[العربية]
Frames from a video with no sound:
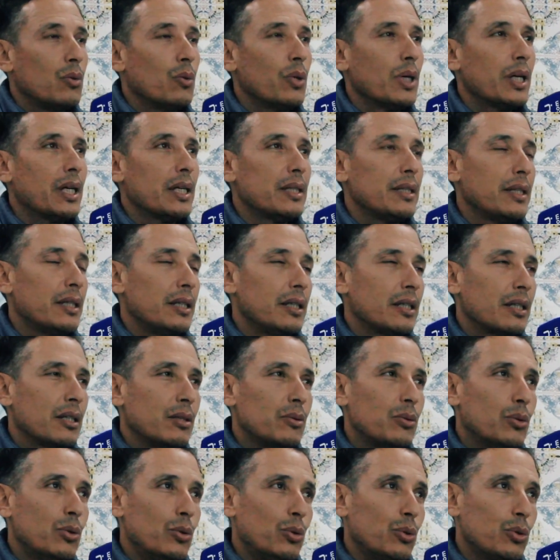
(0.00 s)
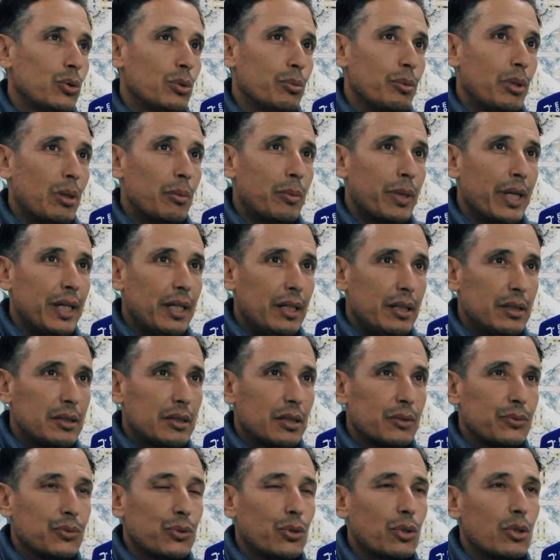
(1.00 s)
وكذلك وعود بالبيع
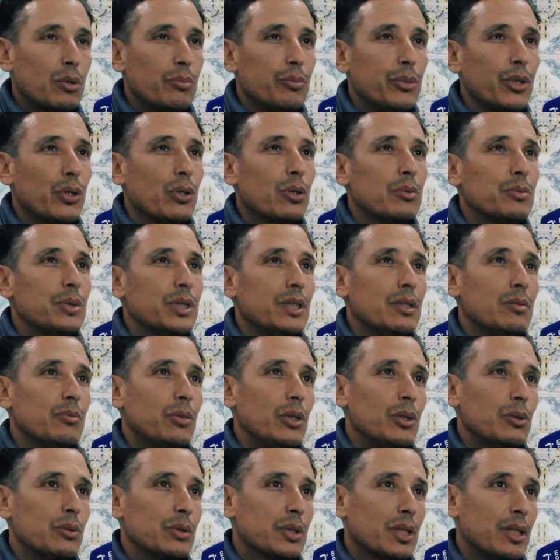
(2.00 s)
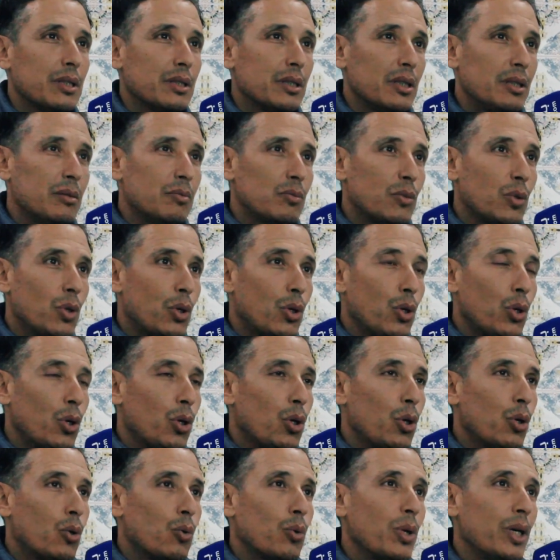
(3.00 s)
تفوق 150 مليون سنتيم
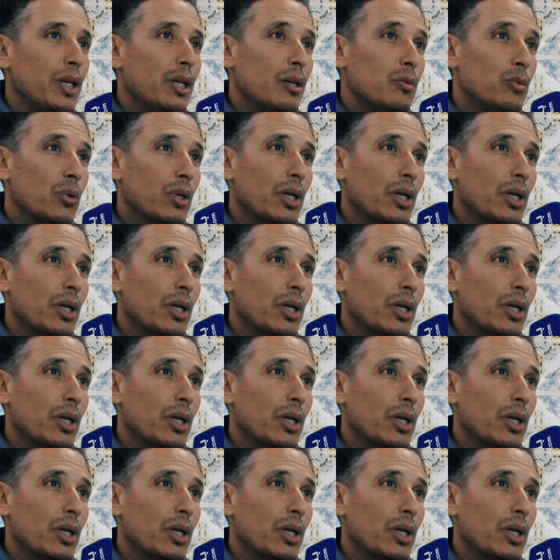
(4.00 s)
وهي